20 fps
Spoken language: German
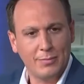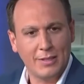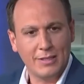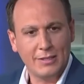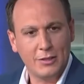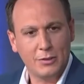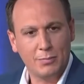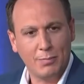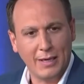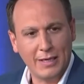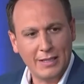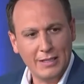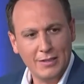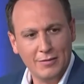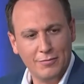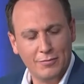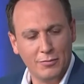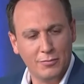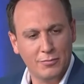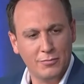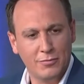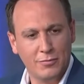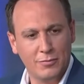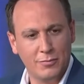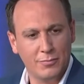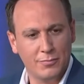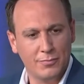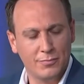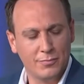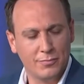Ähm, manche sprechen ja vom,
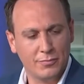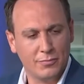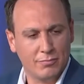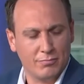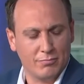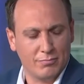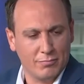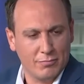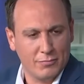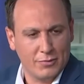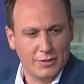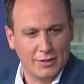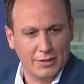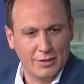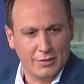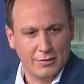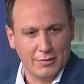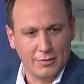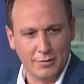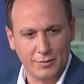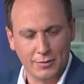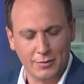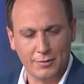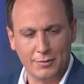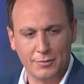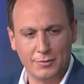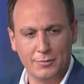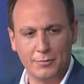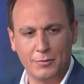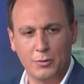vom das
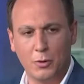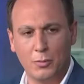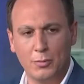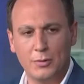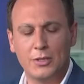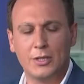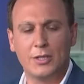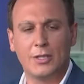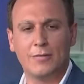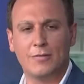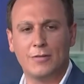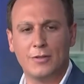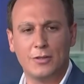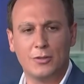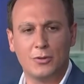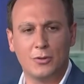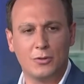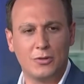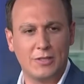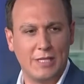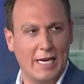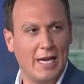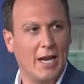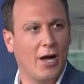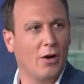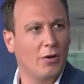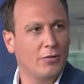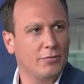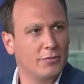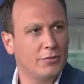komische Definition,
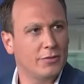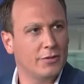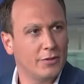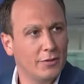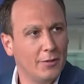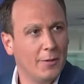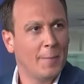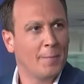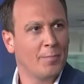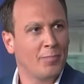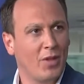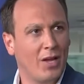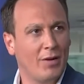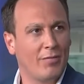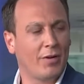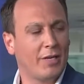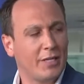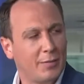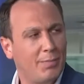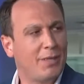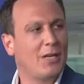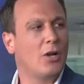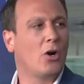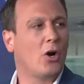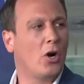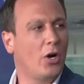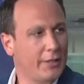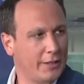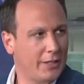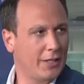Zellhaufen. Ne? Aber ich bin
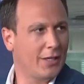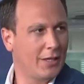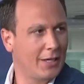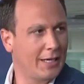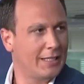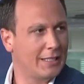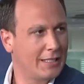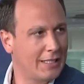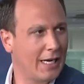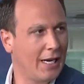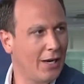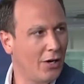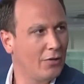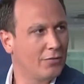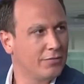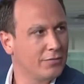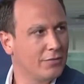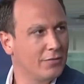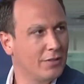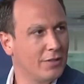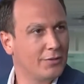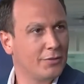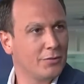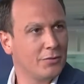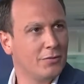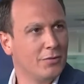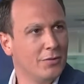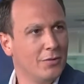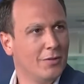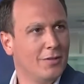auch heute ein Zellhaufen.
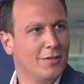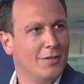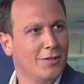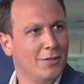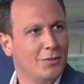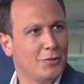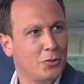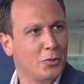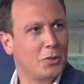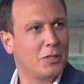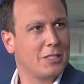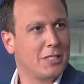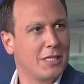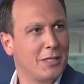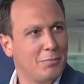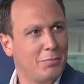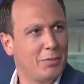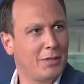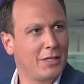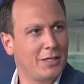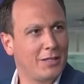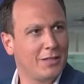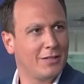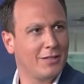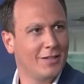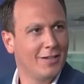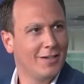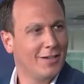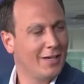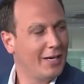Also so gesehen bin
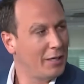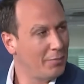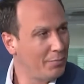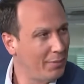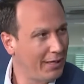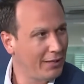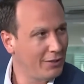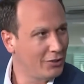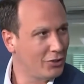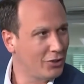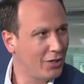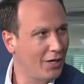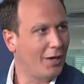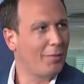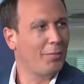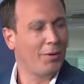ich ein Mensch,